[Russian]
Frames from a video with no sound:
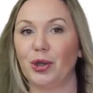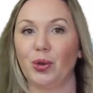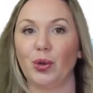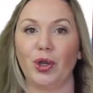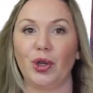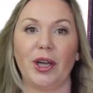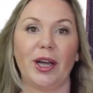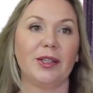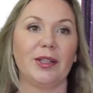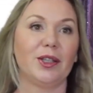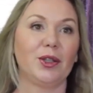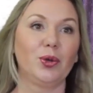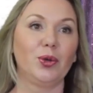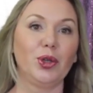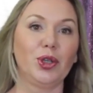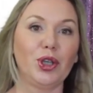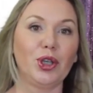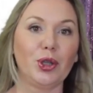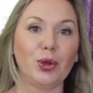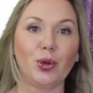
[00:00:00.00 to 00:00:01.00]
то ли
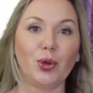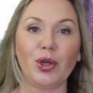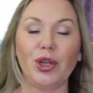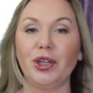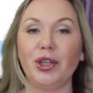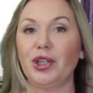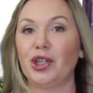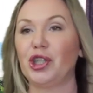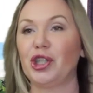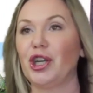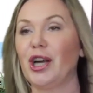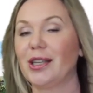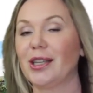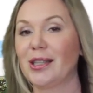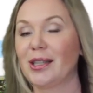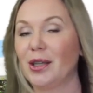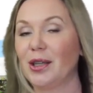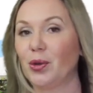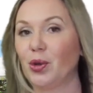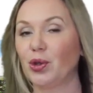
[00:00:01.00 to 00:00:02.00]
одинокие, то ли
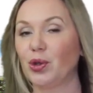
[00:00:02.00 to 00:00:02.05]
несчастные.